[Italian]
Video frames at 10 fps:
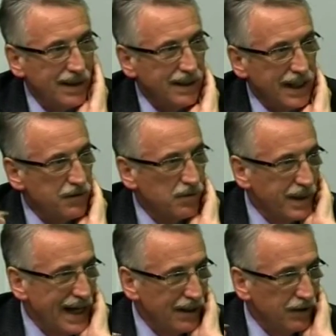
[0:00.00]
Renzo
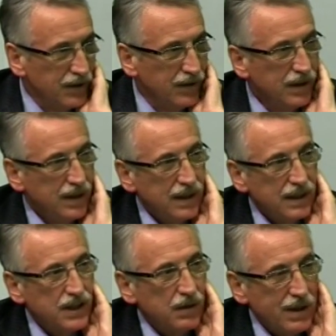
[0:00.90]
Piano, no?
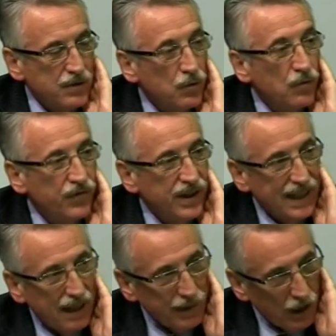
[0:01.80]
Dice questo non
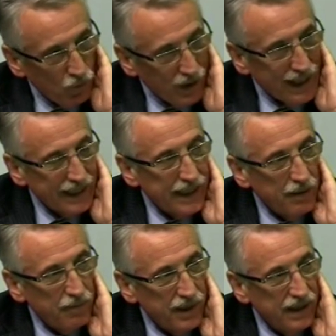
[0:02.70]
finirà per allungare i
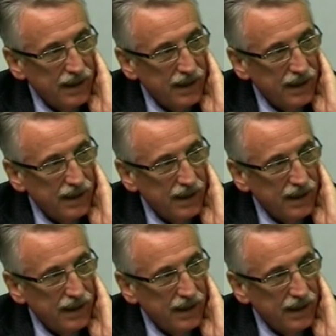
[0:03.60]
tempi?